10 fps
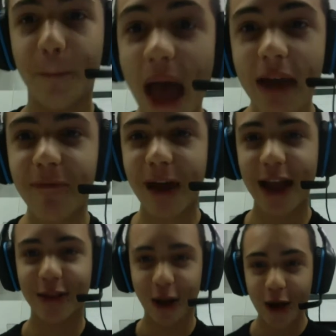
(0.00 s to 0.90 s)

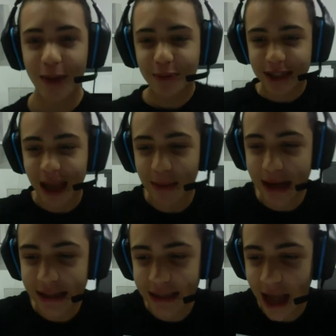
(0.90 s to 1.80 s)
Perfetto, ora possiamo
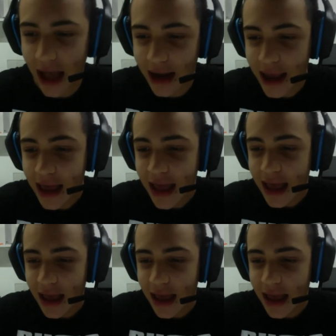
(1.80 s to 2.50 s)
iniziare.